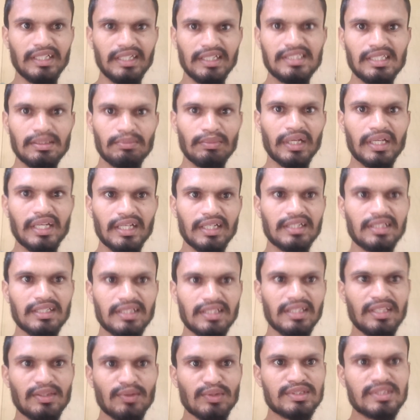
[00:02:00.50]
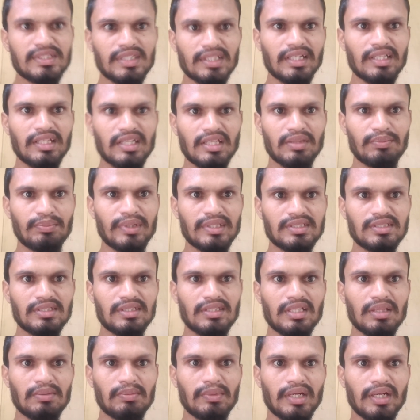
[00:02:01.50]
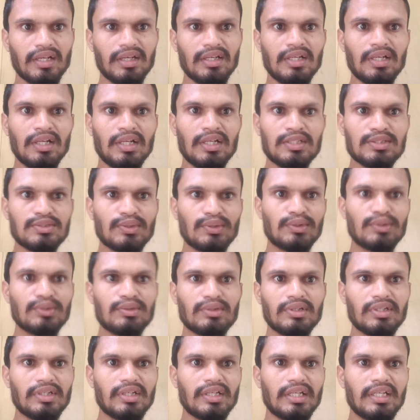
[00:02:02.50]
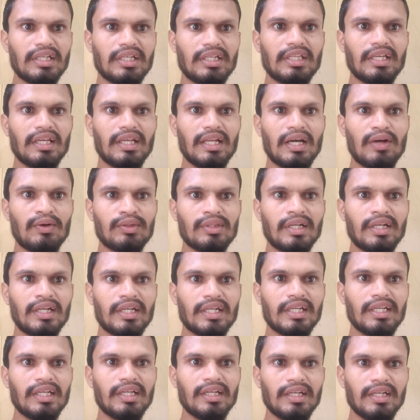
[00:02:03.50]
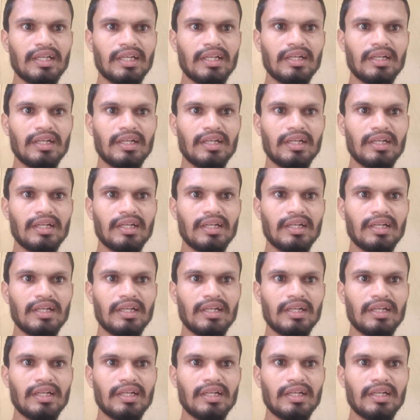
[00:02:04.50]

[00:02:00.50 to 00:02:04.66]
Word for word: ఈ సినిమాకే కదా నేను వచ్చింది అని అనిపించింది అనమాట సో ఇది ఎలా ఉందంటే